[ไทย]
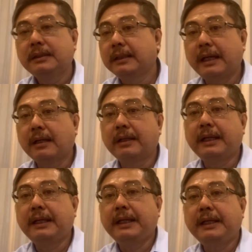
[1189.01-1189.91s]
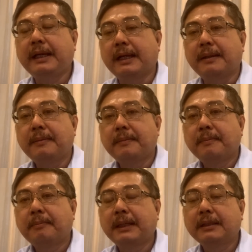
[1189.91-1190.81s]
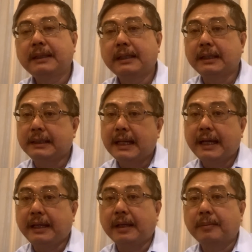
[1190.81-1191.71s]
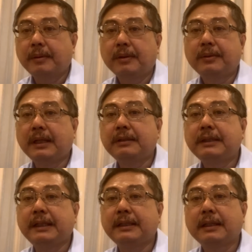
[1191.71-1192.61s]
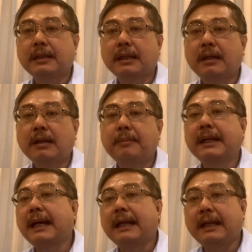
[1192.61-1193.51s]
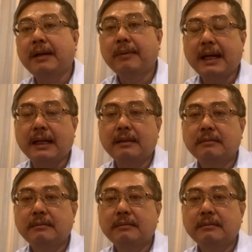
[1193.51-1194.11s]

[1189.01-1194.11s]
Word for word: ซึ่งในกรณีนี้เนี่ยมันก็ยังเกิดยากอีกเพราะว่าคุณอนุทินเขาก็ประกาศแล้วว่า